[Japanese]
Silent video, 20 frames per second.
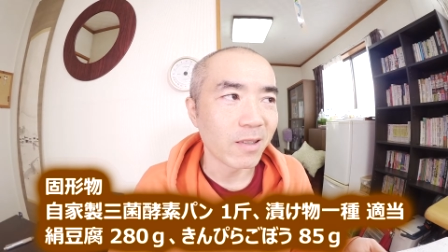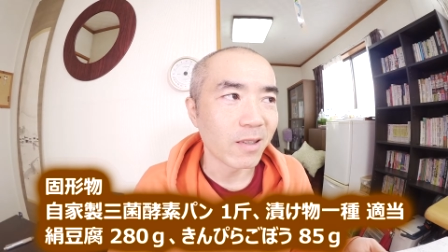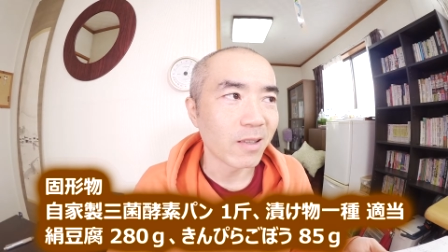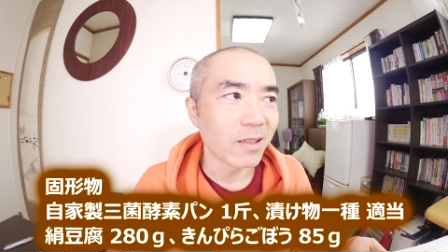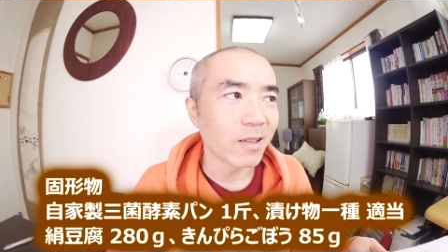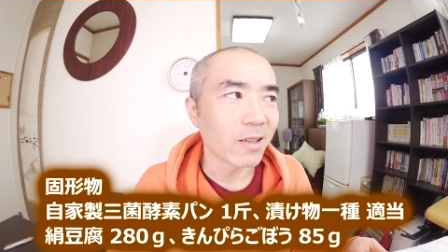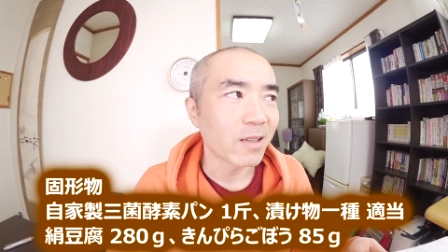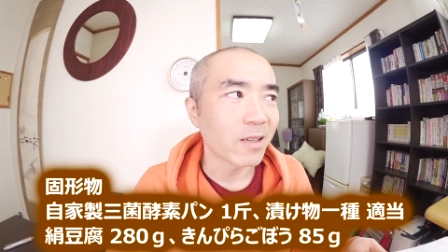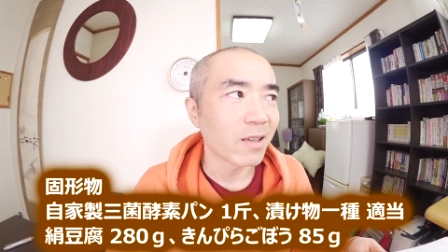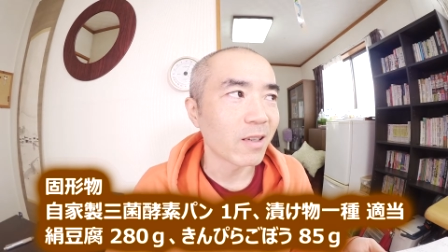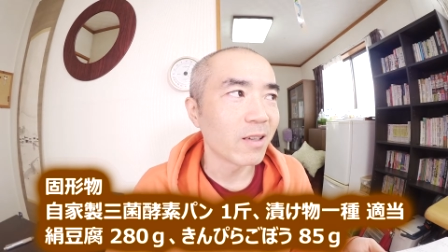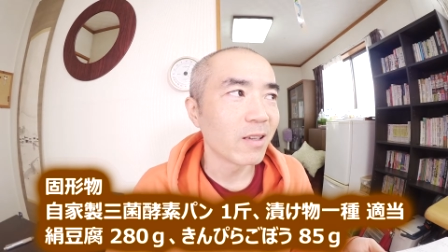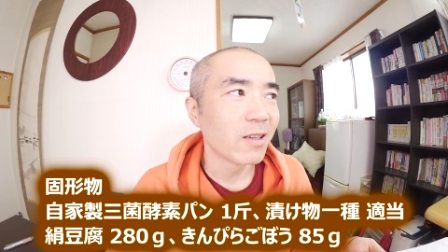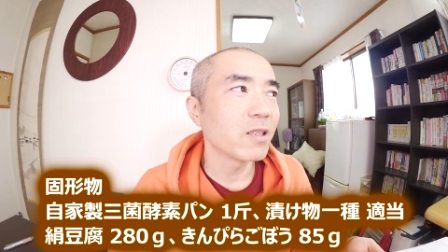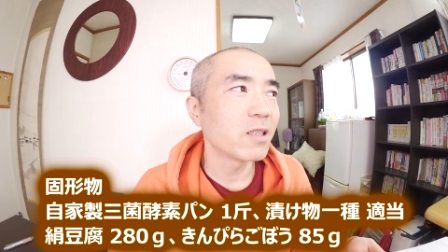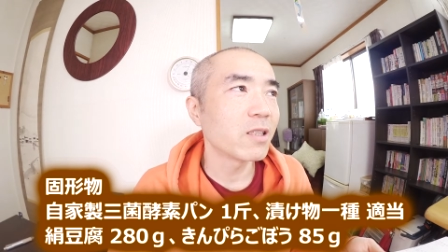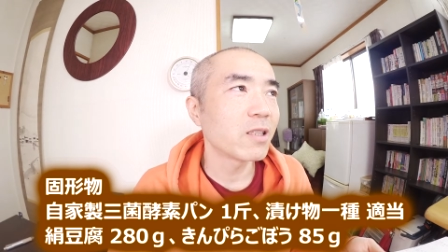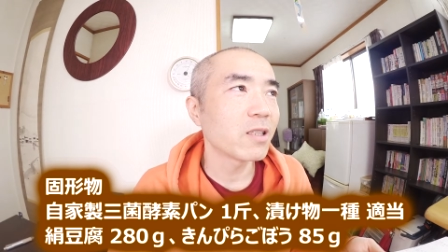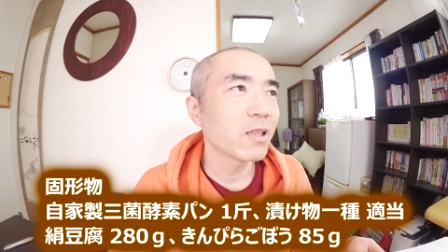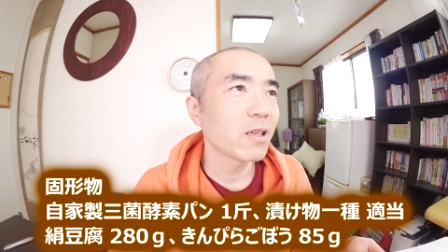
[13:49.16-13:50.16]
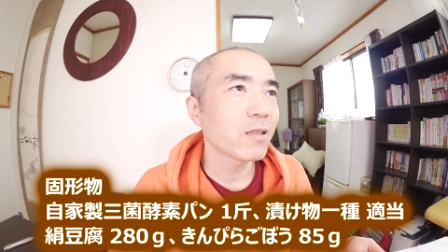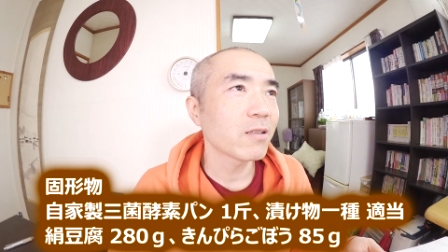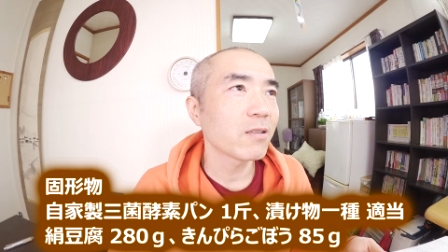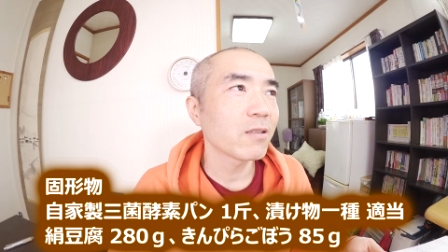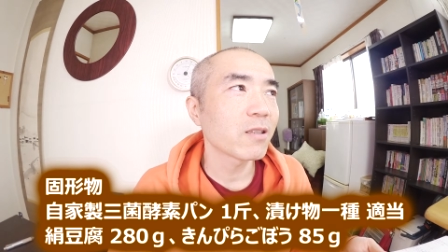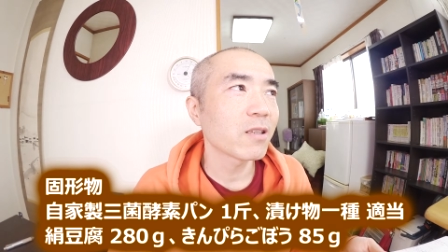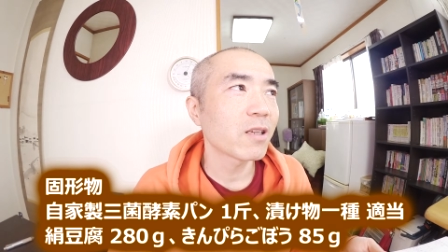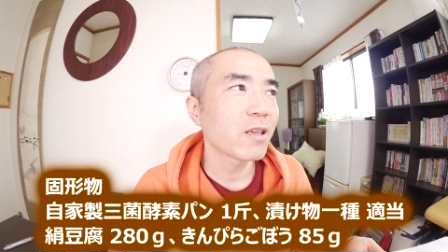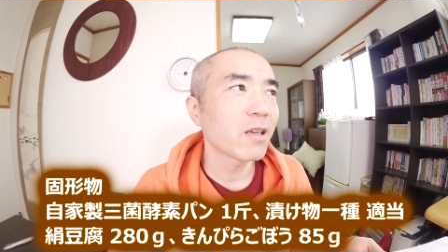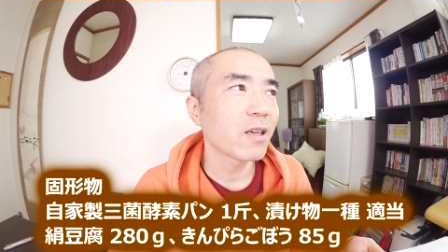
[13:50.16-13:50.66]
なんだっけ一夜
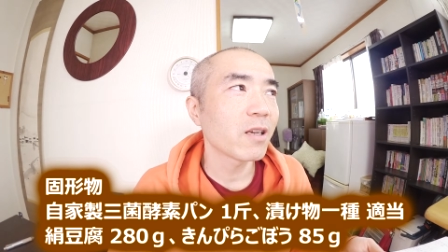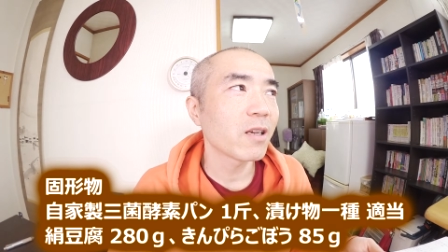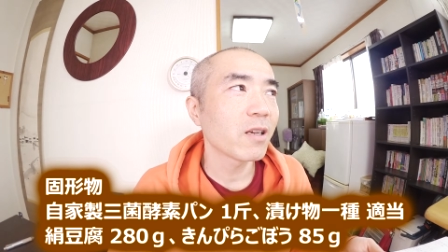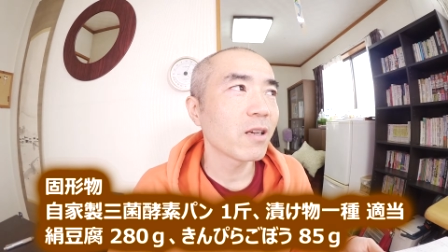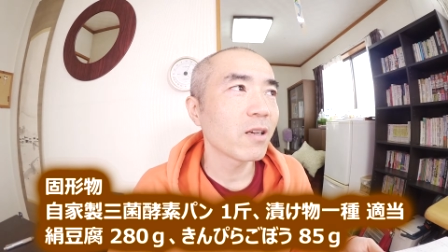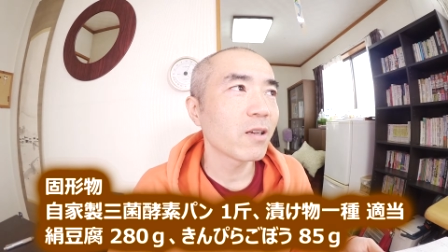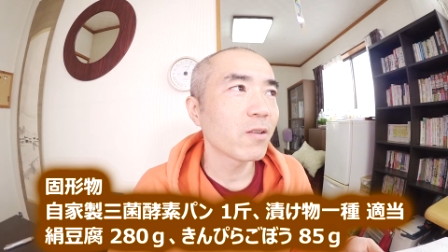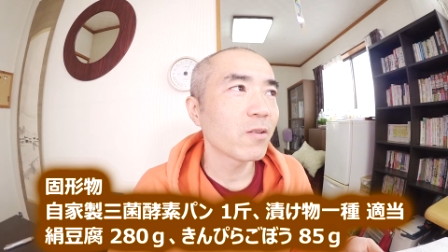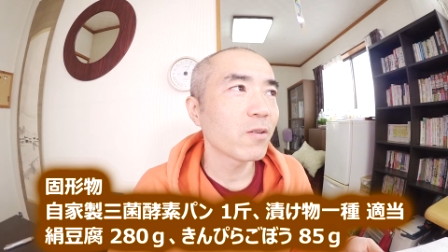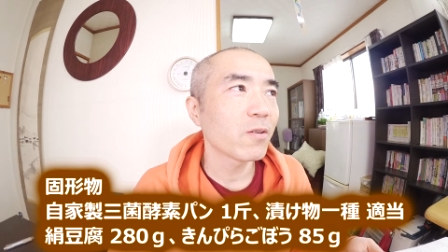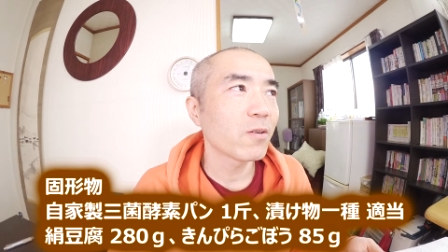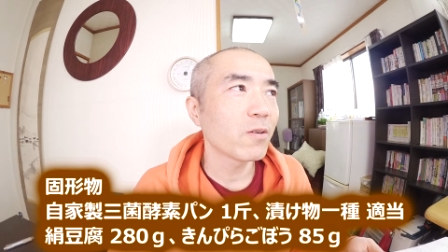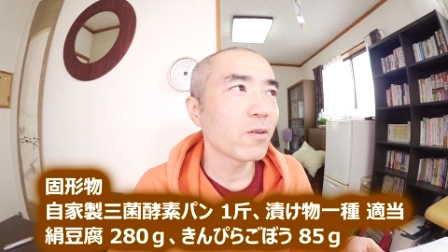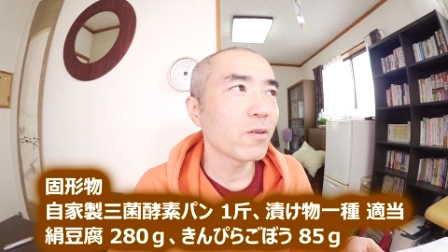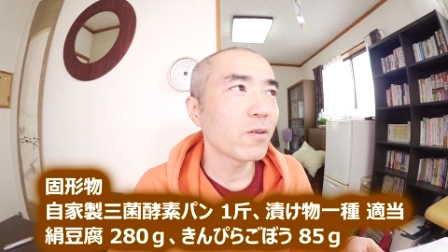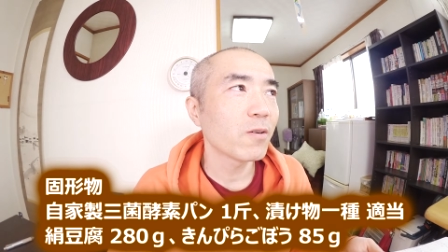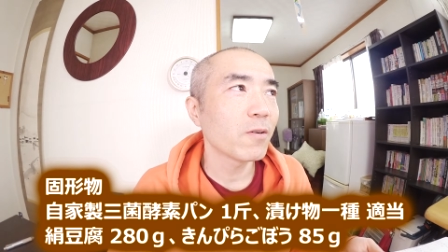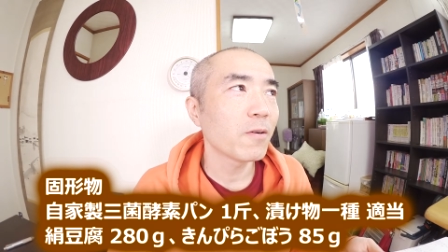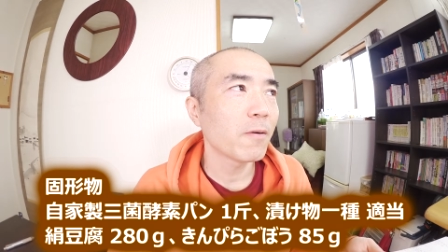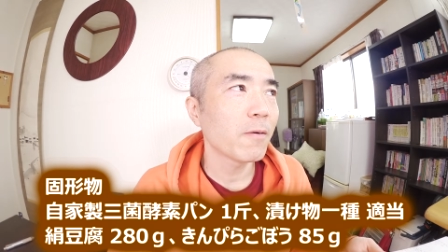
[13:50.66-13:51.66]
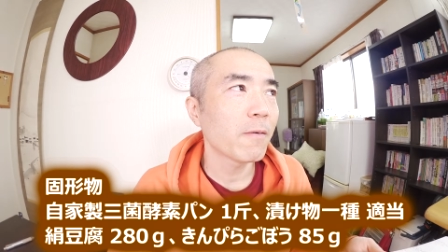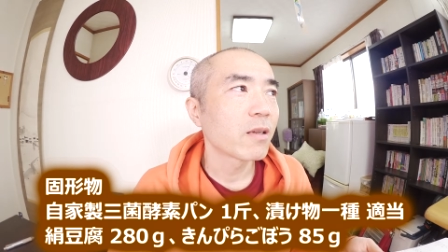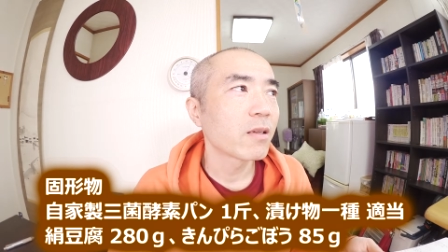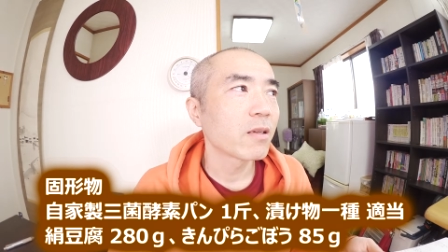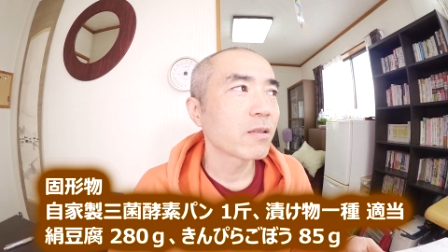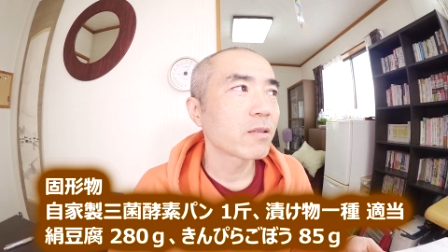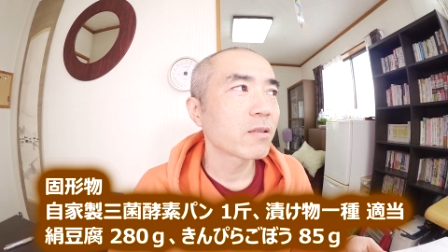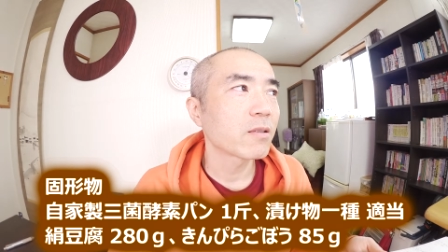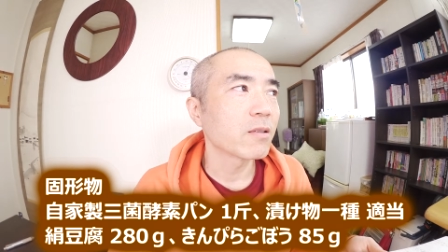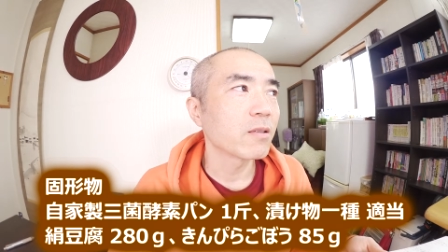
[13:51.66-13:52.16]
漬けの
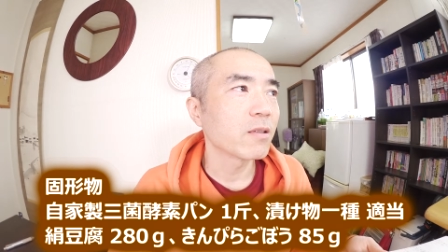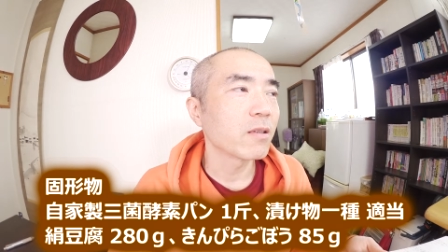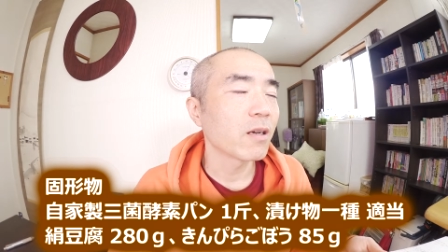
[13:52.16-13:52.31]
やつ、